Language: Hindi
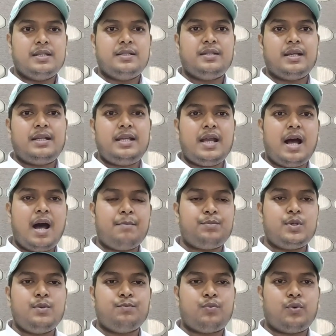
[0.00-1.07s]
यदि
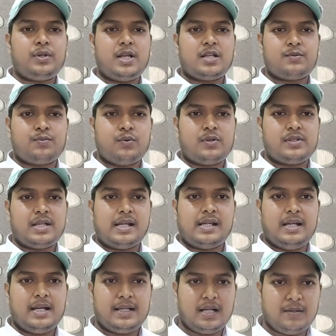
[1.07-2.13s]
आप इम्पोर्ट एक्सपोर्ट से
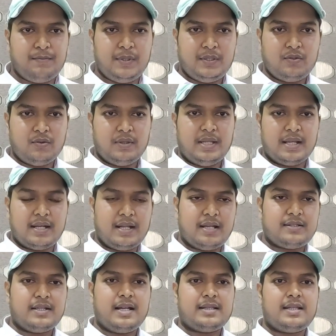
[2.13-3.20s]
रिलेटेड वीडियो
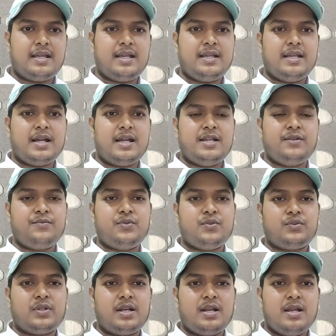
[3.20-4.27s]
देखना चाहते हैं या इन
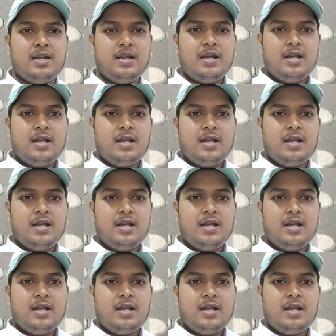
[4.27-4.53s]
फ्यूचर